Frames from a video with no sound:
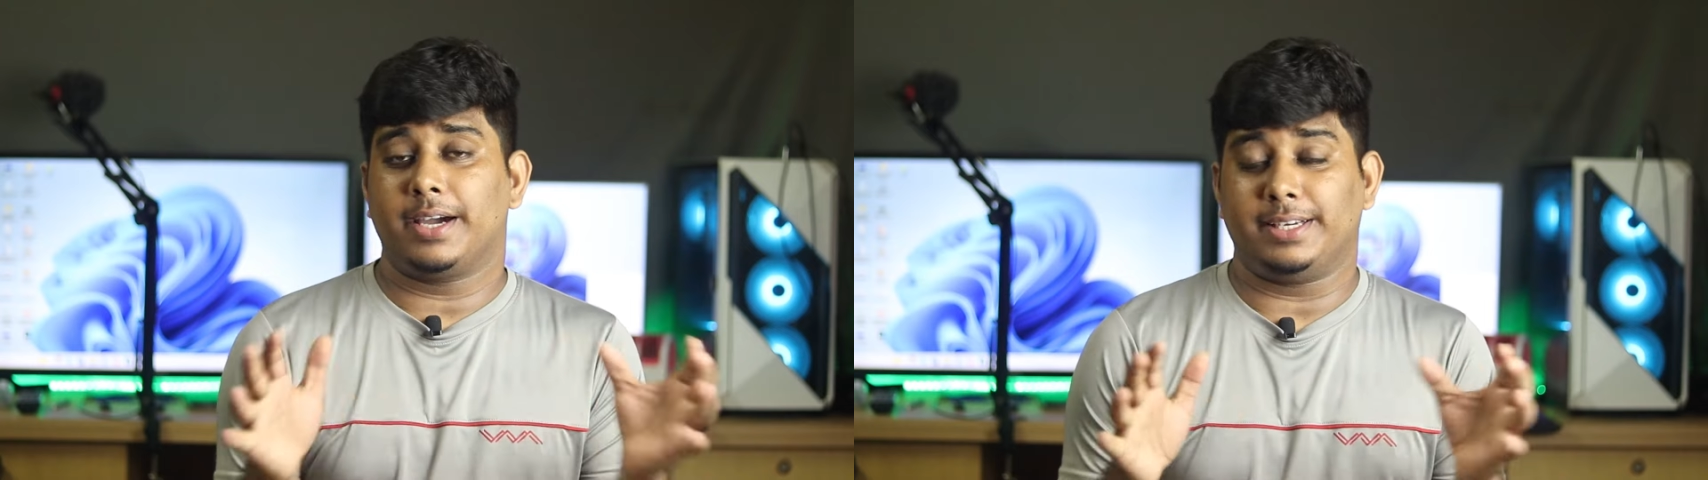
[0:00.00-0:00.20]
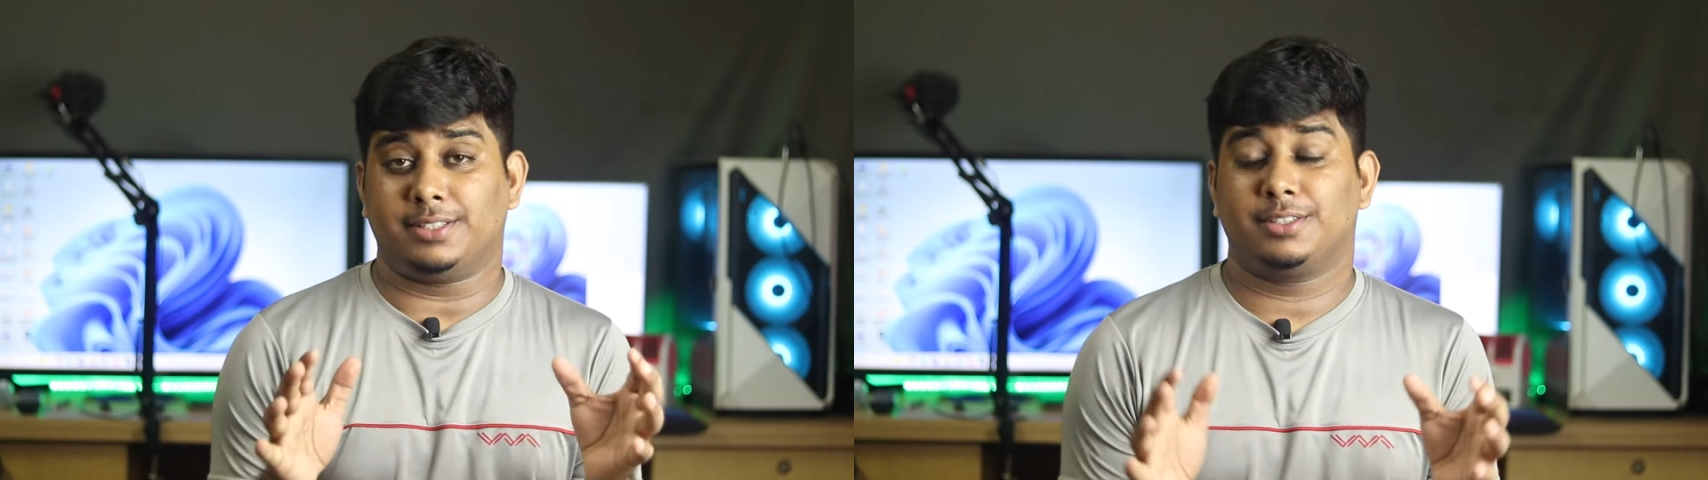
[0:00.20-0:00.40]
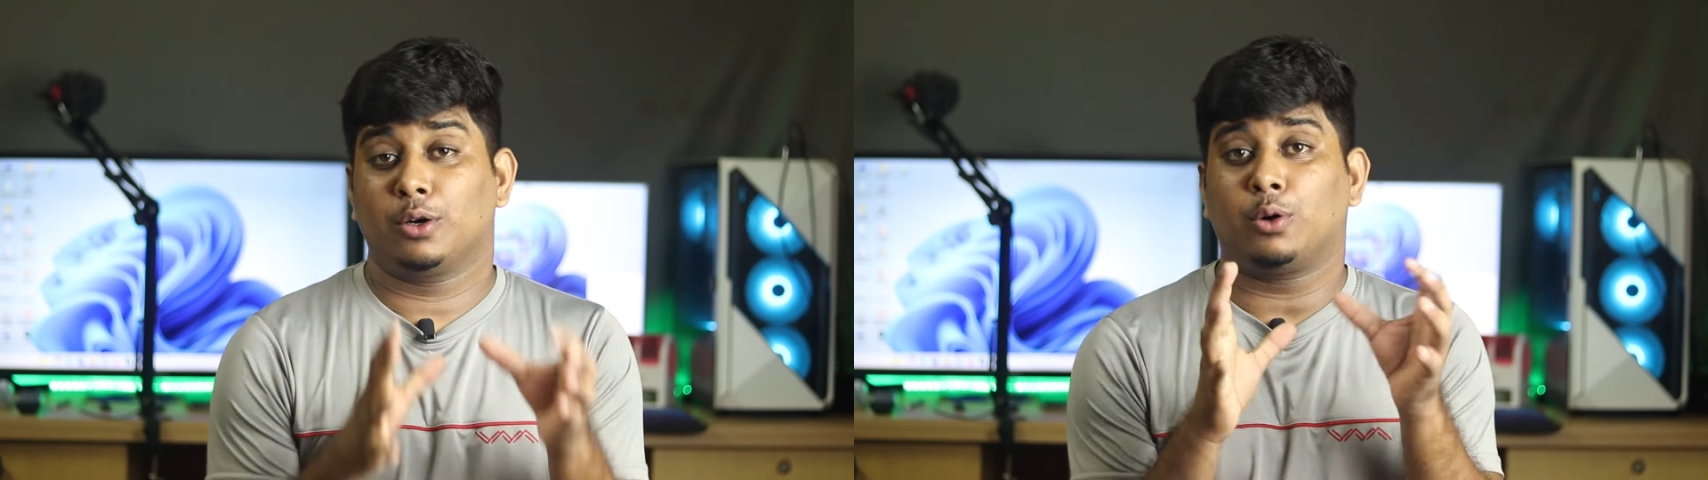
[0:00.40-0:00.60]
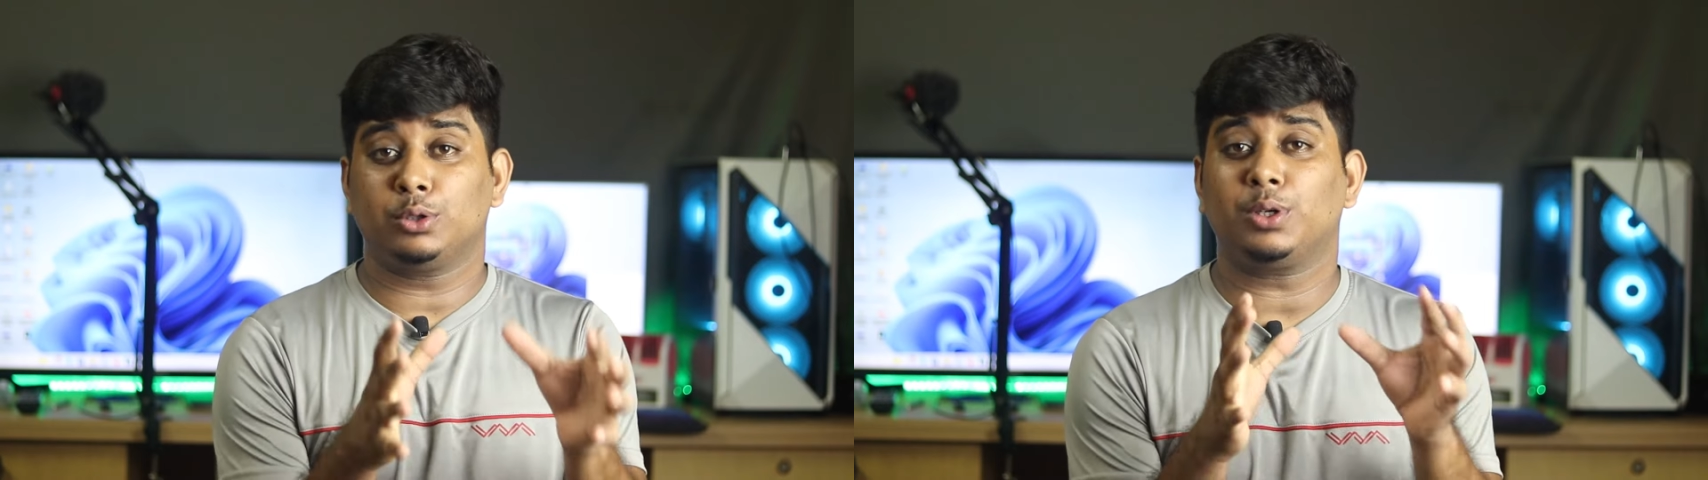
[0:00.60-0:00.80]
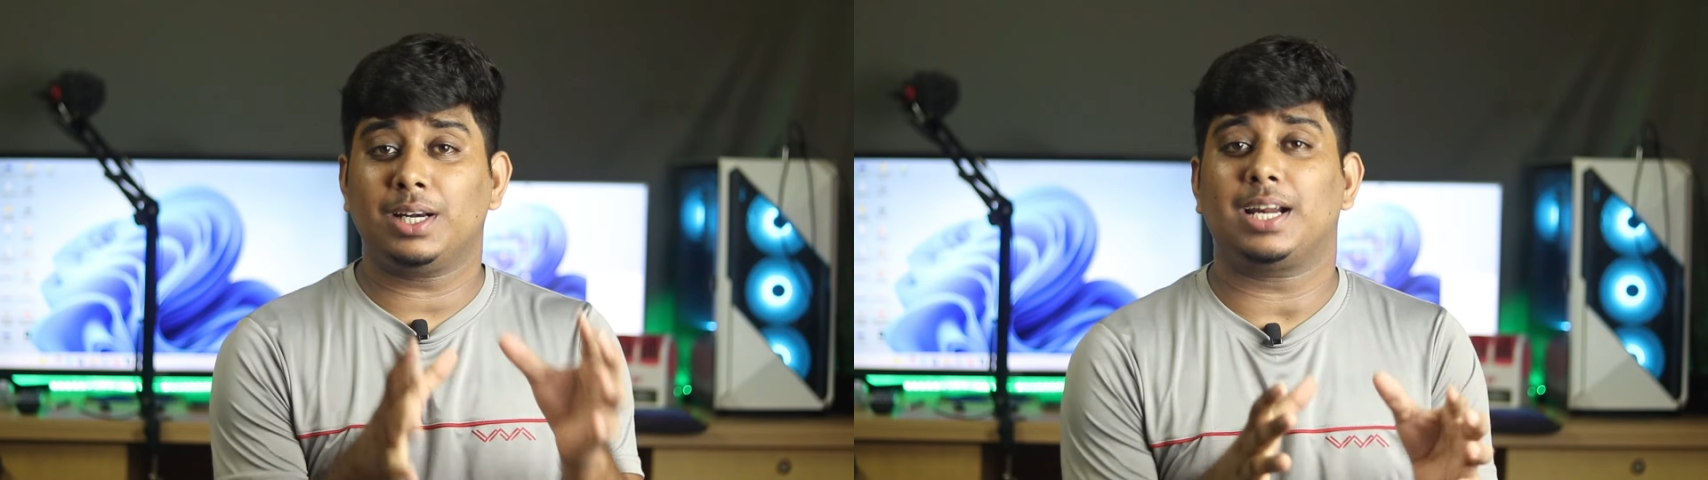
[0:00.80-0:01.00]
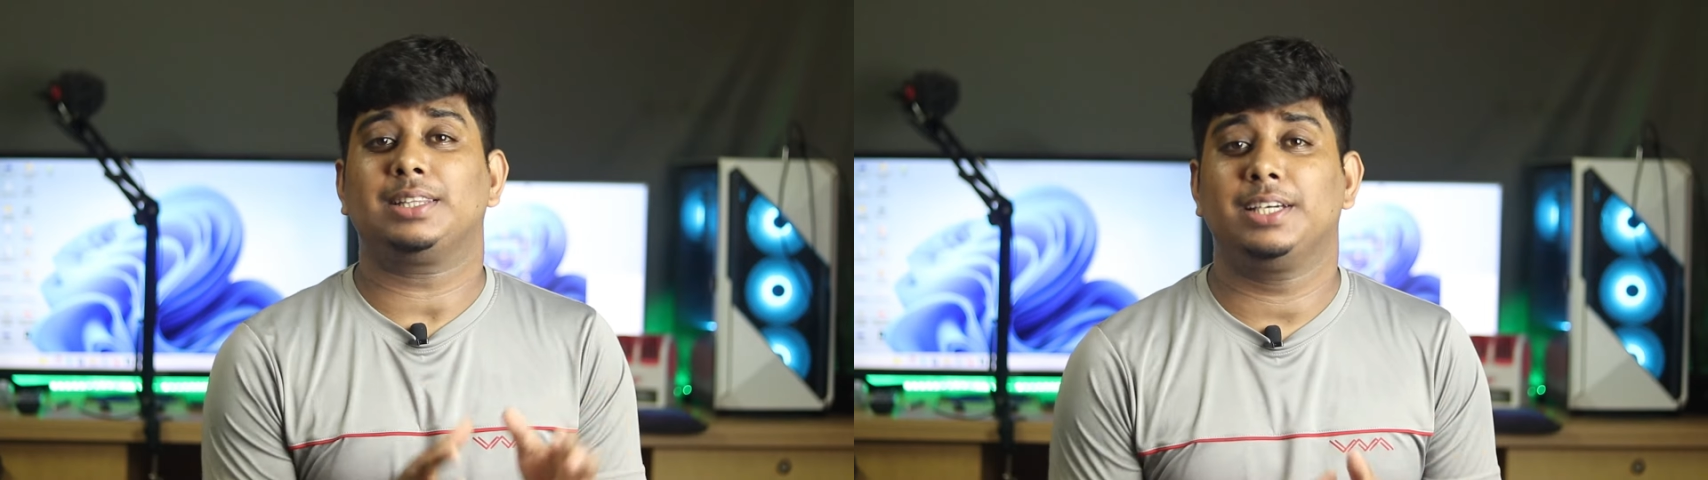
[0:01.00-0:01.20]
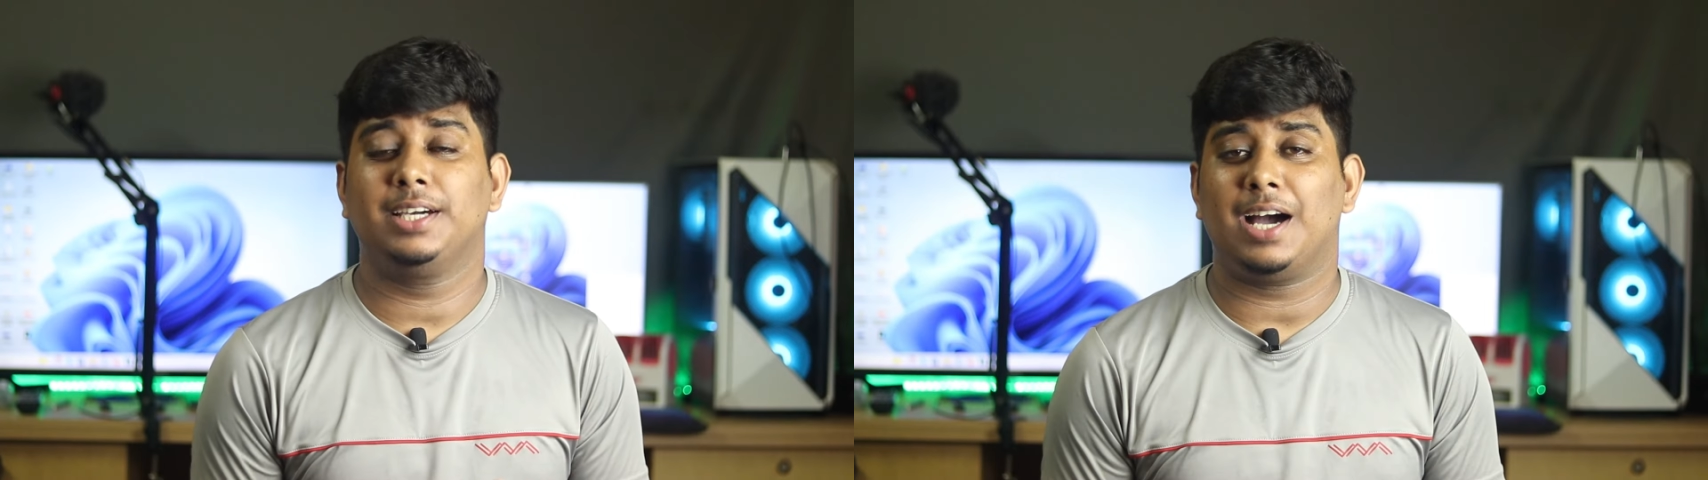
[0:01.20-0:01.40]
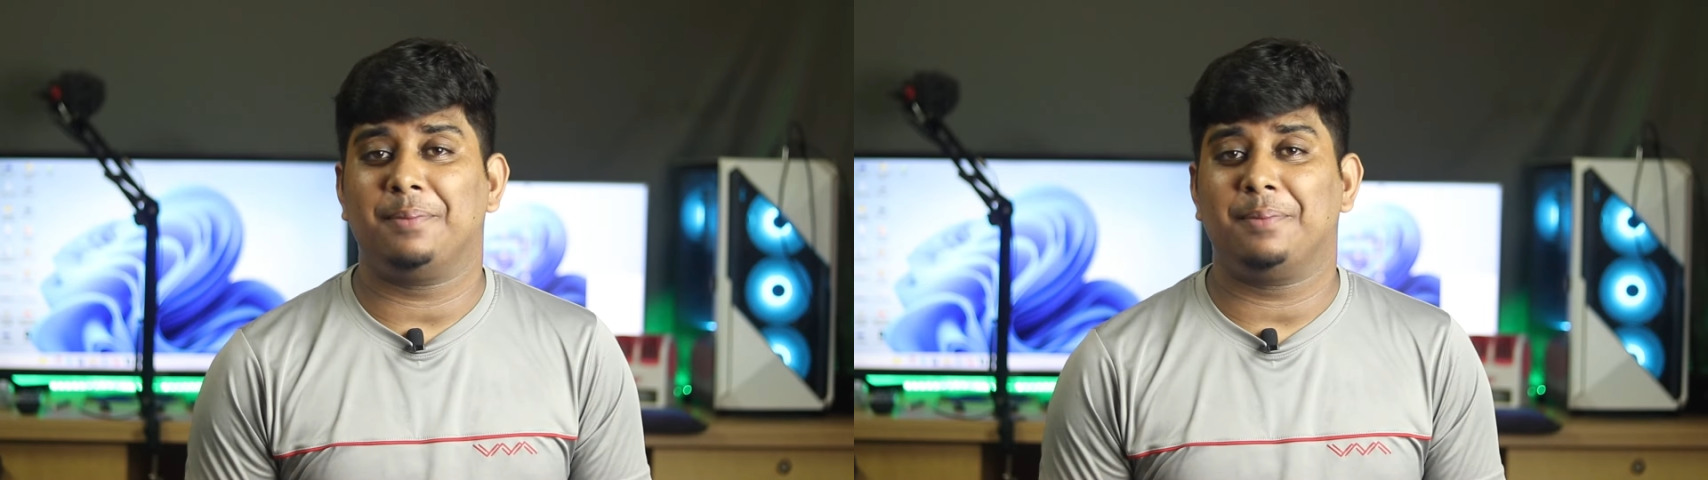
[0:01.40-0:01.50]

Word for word: গাইস গতকাল রাতে